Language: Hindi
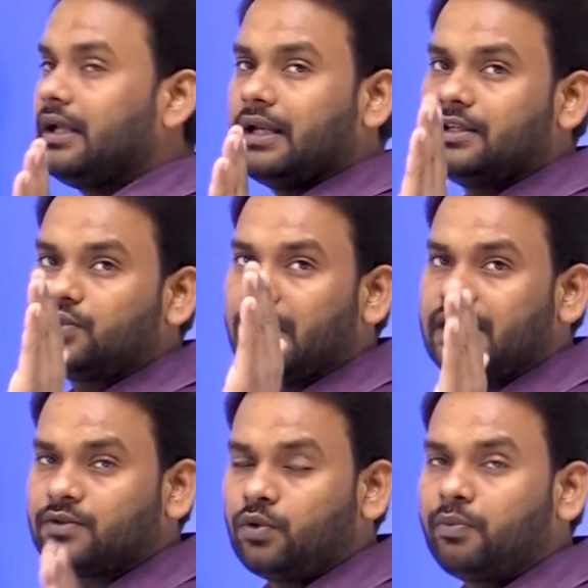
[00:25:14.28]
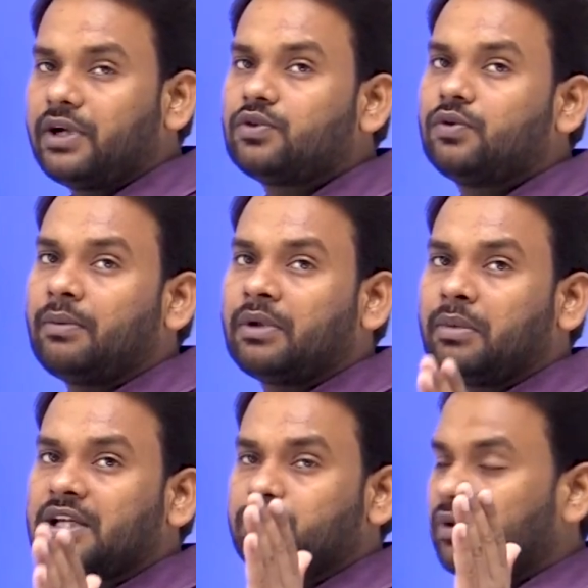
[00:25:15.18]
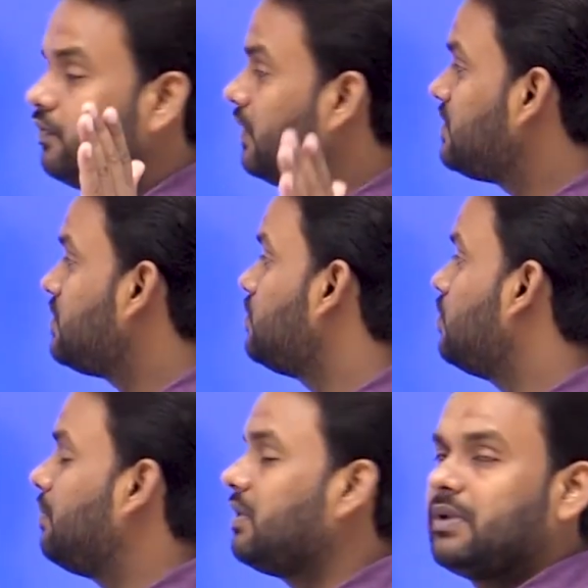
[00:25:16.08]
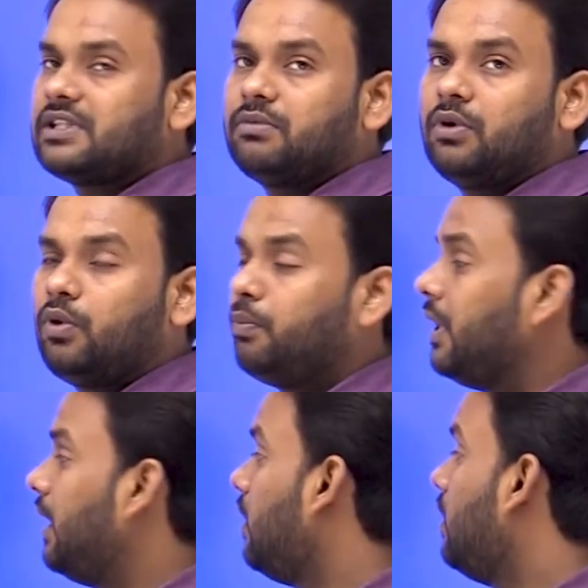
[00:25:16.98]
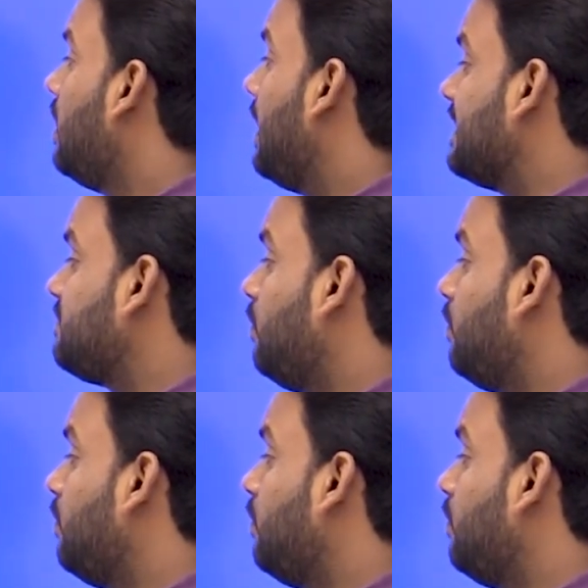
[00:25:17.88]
एल्कलाइन जो एस ग्रुप का जो आपके पास में फर्स्ट जो आपके पास में ग्रुप है एस